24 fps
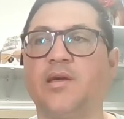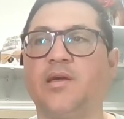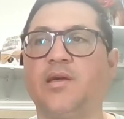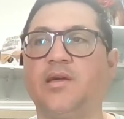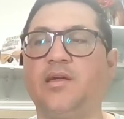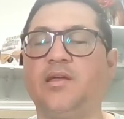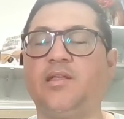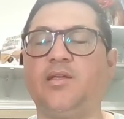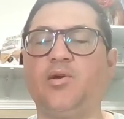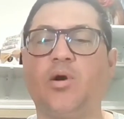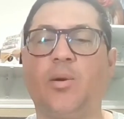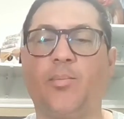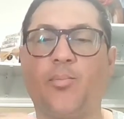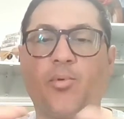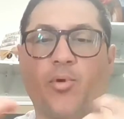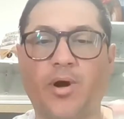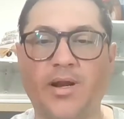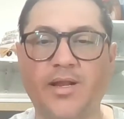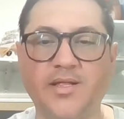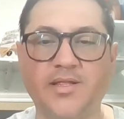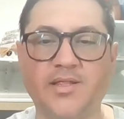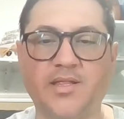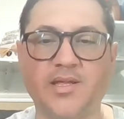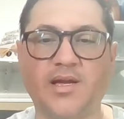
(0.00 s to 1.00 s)
Y digo
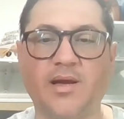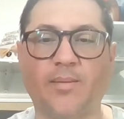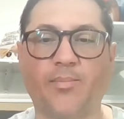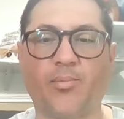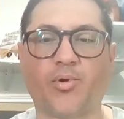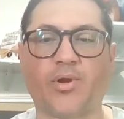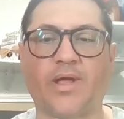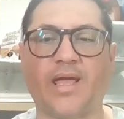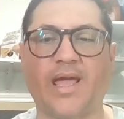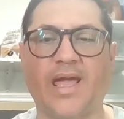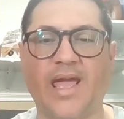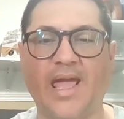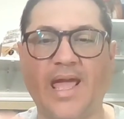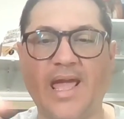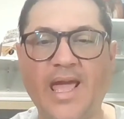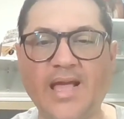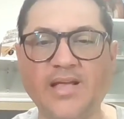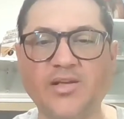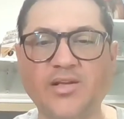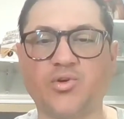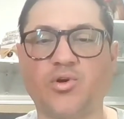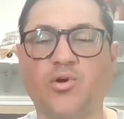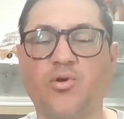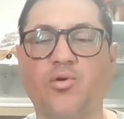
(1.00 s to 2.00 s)
apocalípticas porque
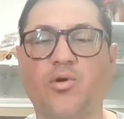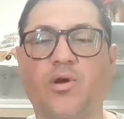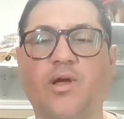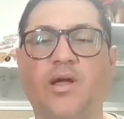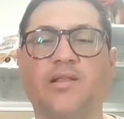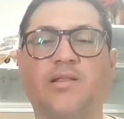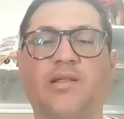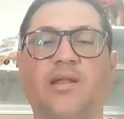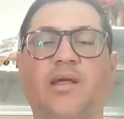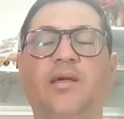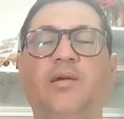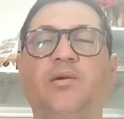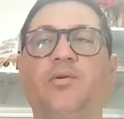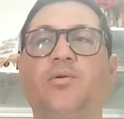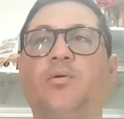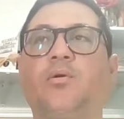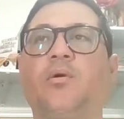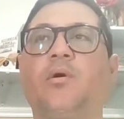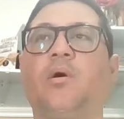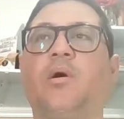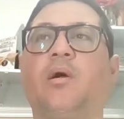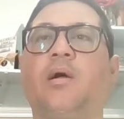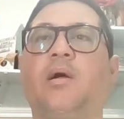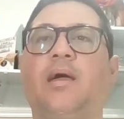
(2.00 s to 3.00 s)
eso es lo que ha traído
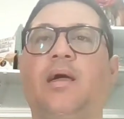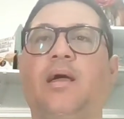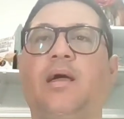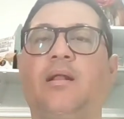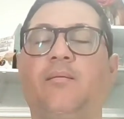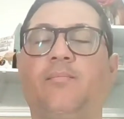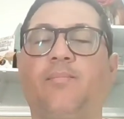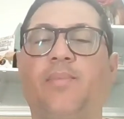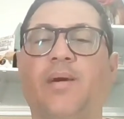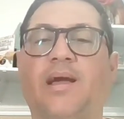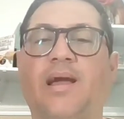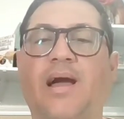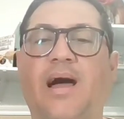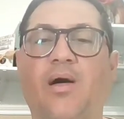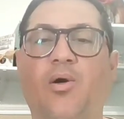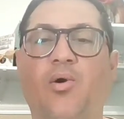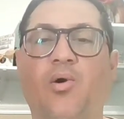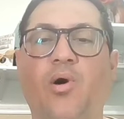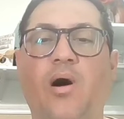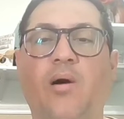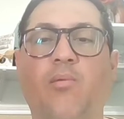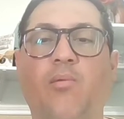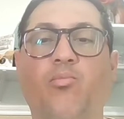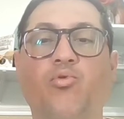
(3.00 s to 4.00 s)
el
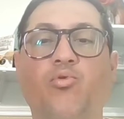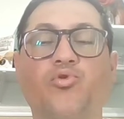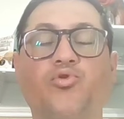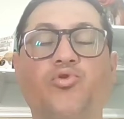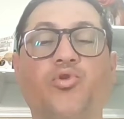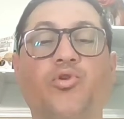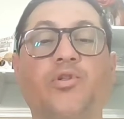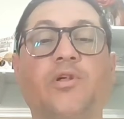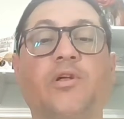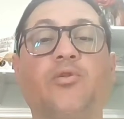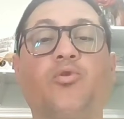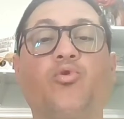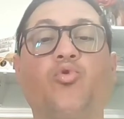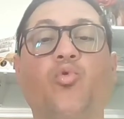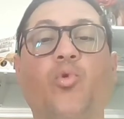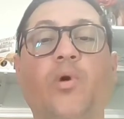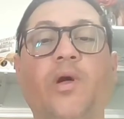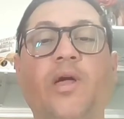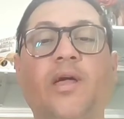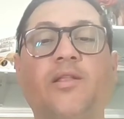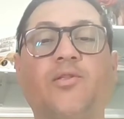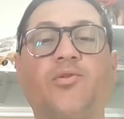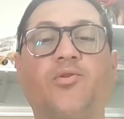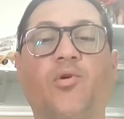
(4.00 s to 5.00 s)
pecado a muchos de
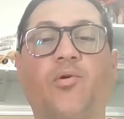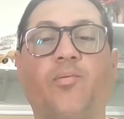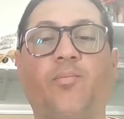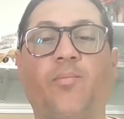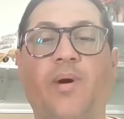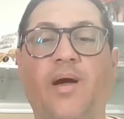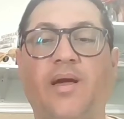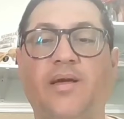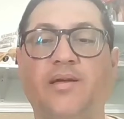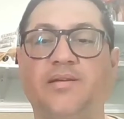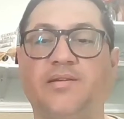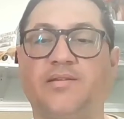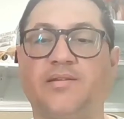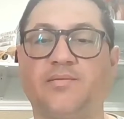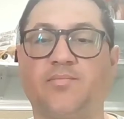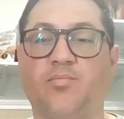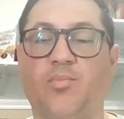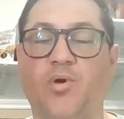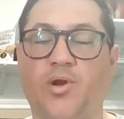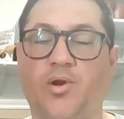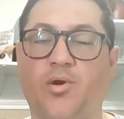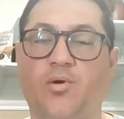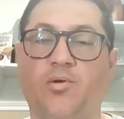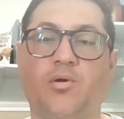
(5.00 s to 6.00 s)
nuestros países.
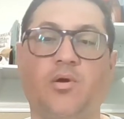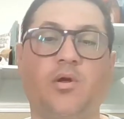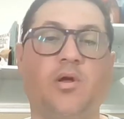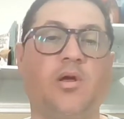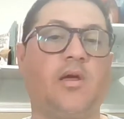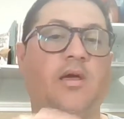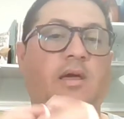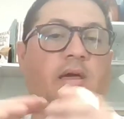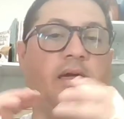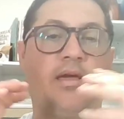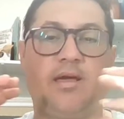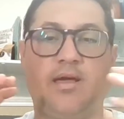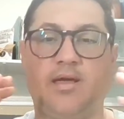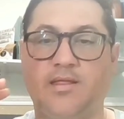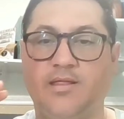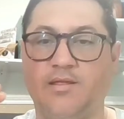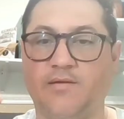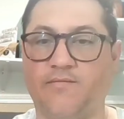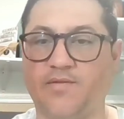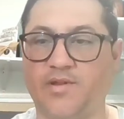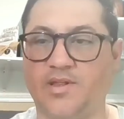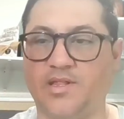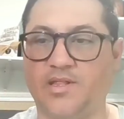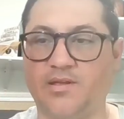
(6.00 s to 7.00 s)
Bueno,
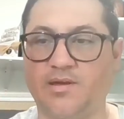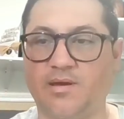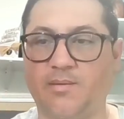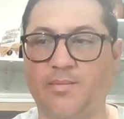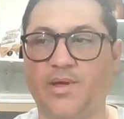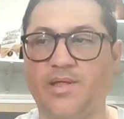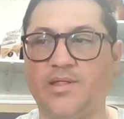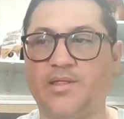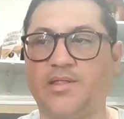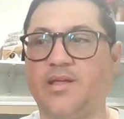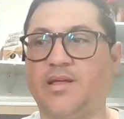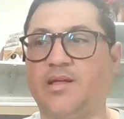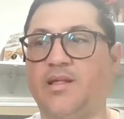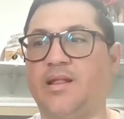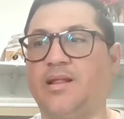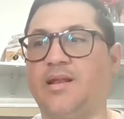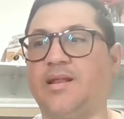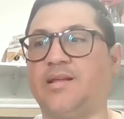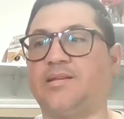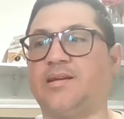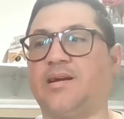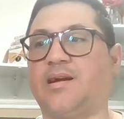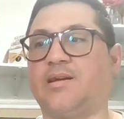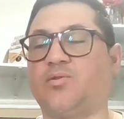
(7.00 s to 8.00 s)
definitivamente la
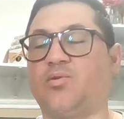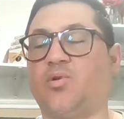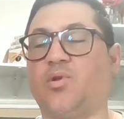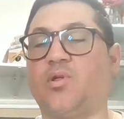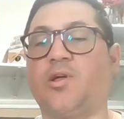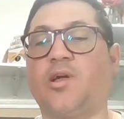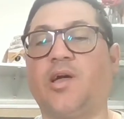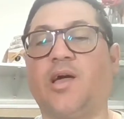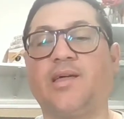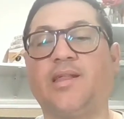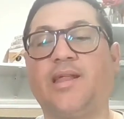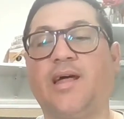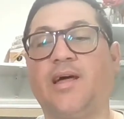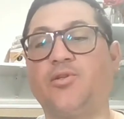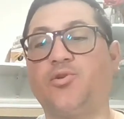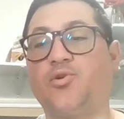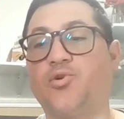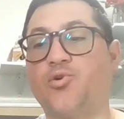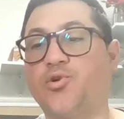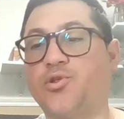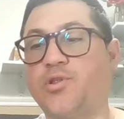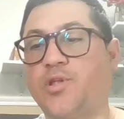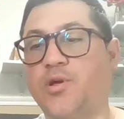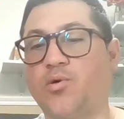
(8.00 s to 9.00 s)
Iglesia Católica dirá,
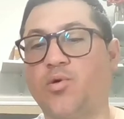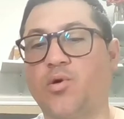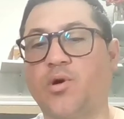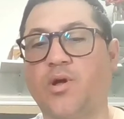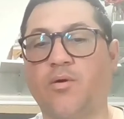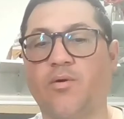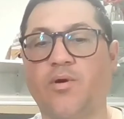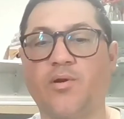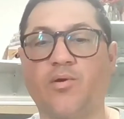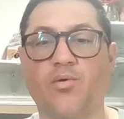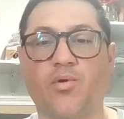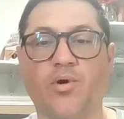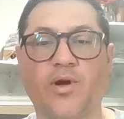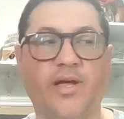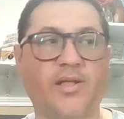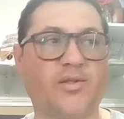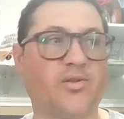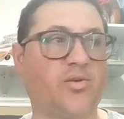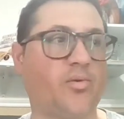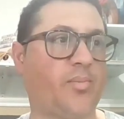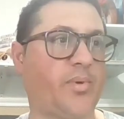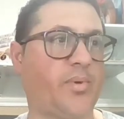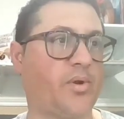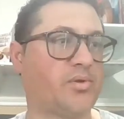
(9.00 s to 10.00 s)
yo no tengo que ver con
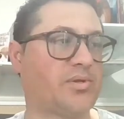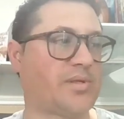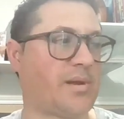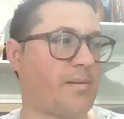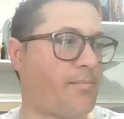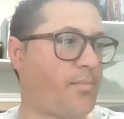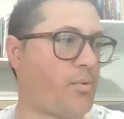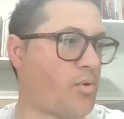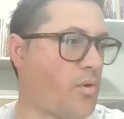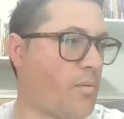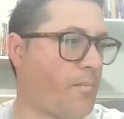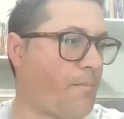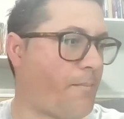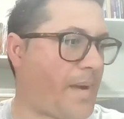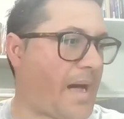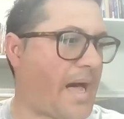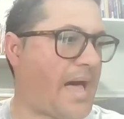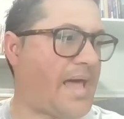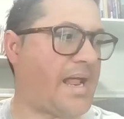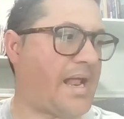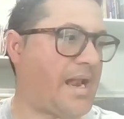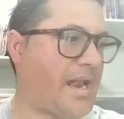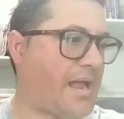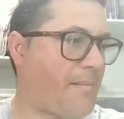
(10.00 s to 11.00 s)
esto, pero tampoco
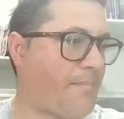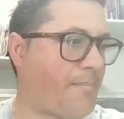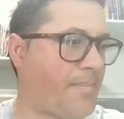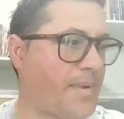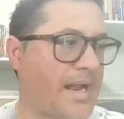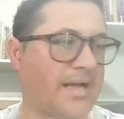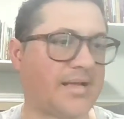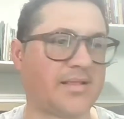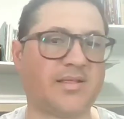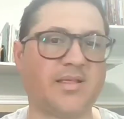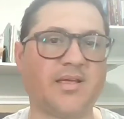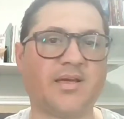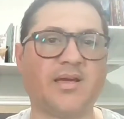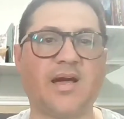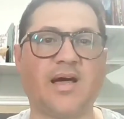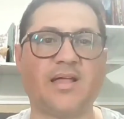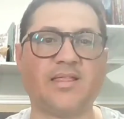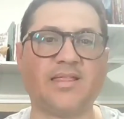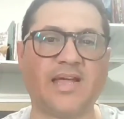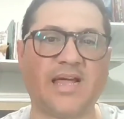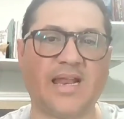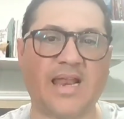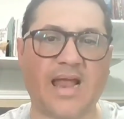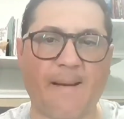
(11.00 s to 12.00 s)
para la práctica
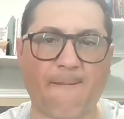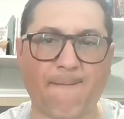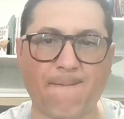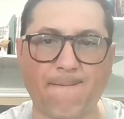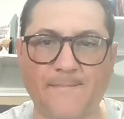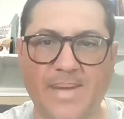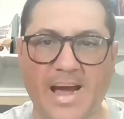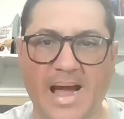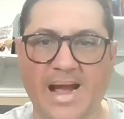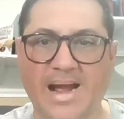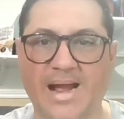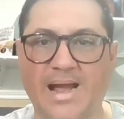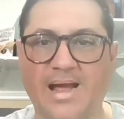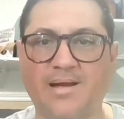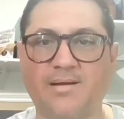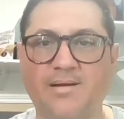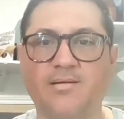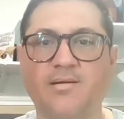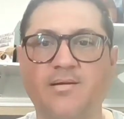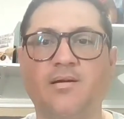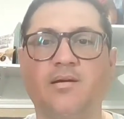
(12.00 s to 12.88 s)
de la paga